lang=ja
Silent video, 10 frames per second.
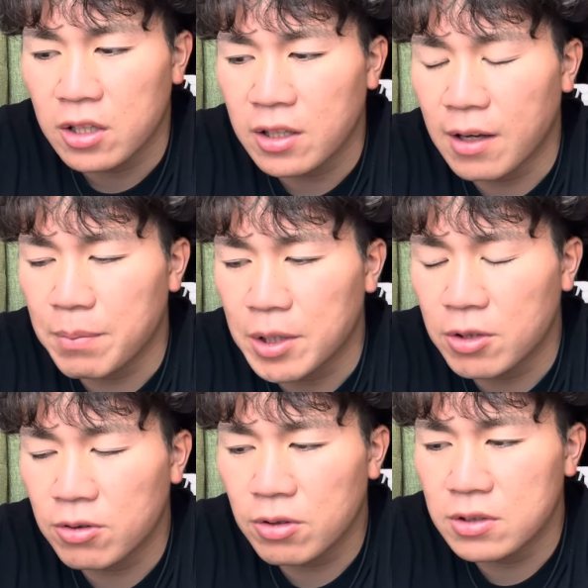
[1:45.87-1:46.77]
だからやっぱり
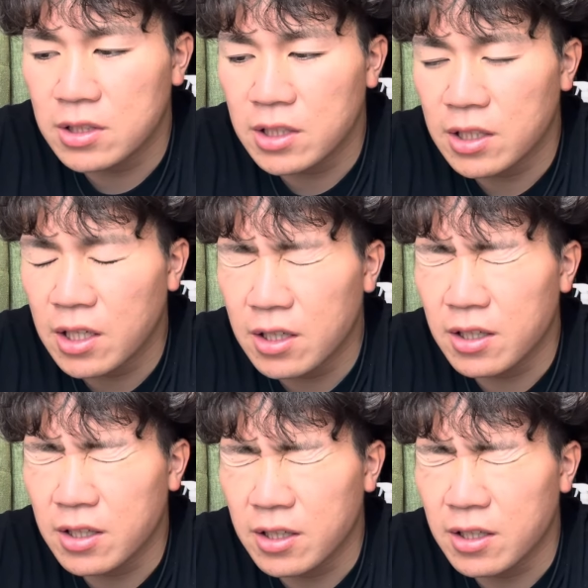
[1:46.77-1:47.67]
鳥取勢が、
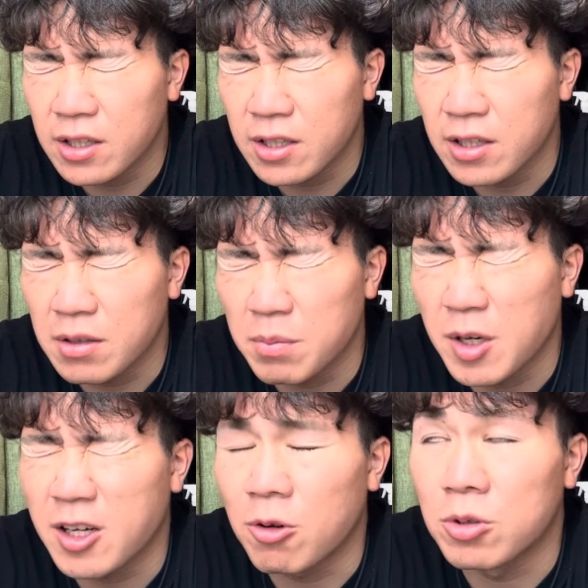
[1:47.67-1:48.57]
えー、
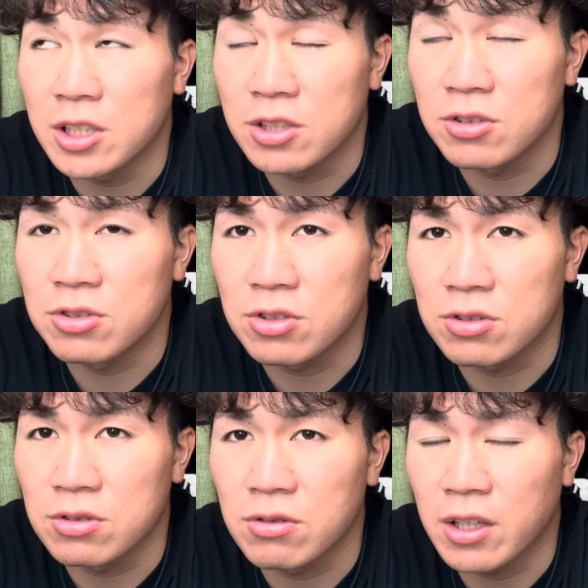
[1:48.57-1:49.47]
まあ、甲子園優勝
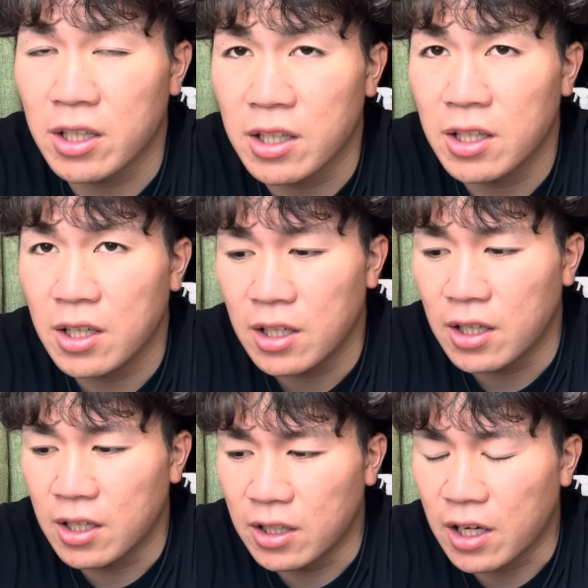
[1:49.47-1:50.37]
するのはね、
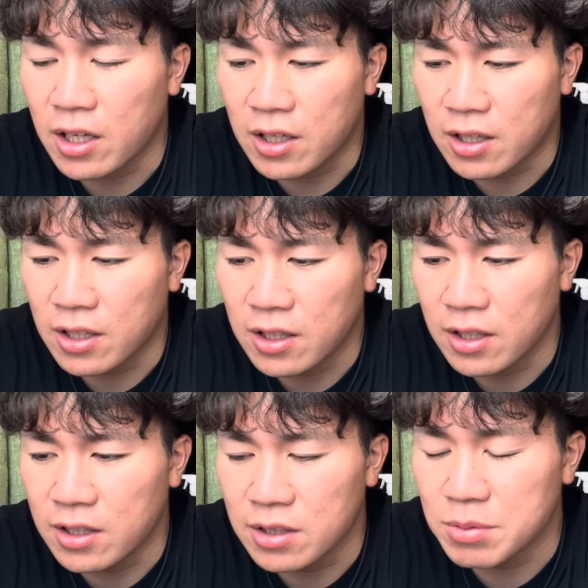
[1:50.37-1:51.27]
えー、なかなかね、
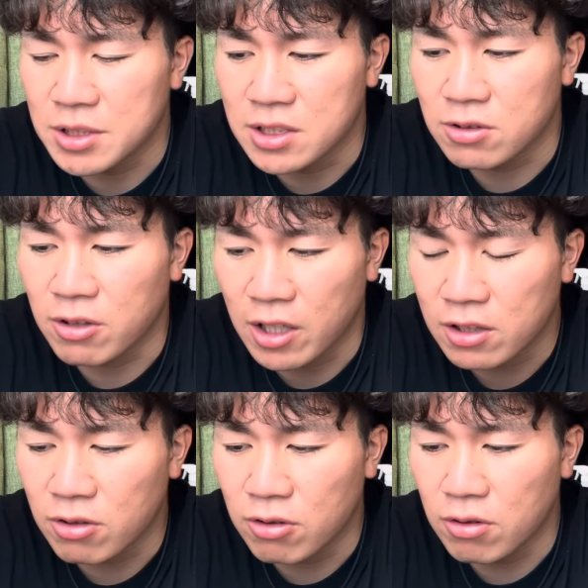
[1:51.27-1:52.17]
えー、厳しいのかな
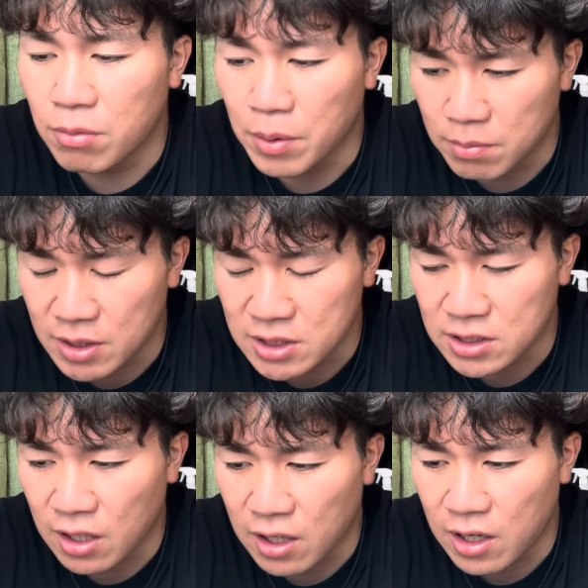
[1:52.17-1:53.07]
と思いまし
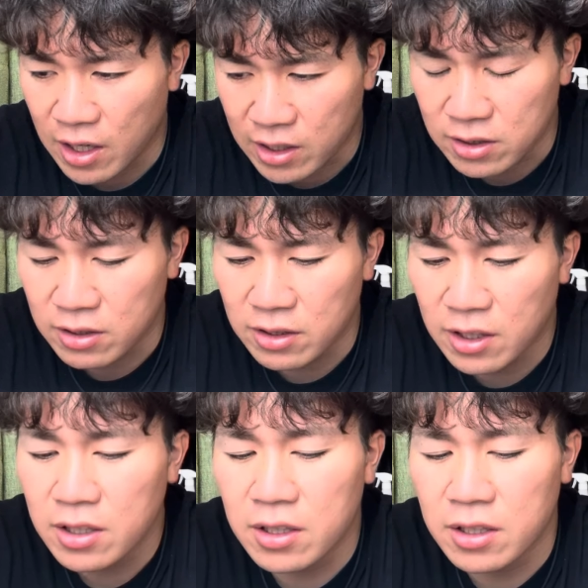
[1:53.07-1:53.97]
た。はい。
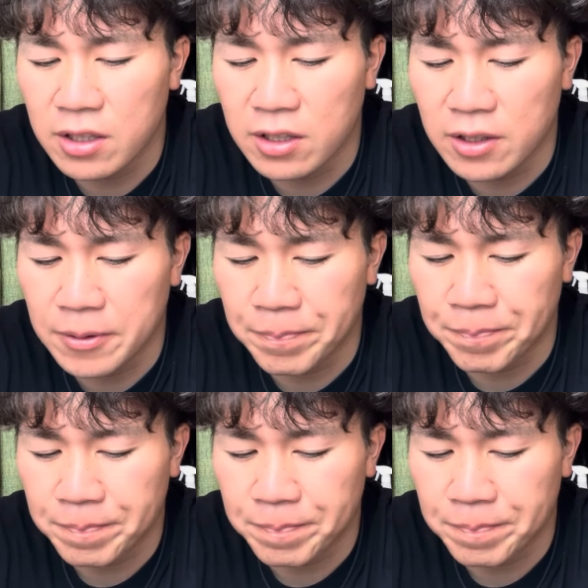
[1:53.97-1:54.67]
で、えー、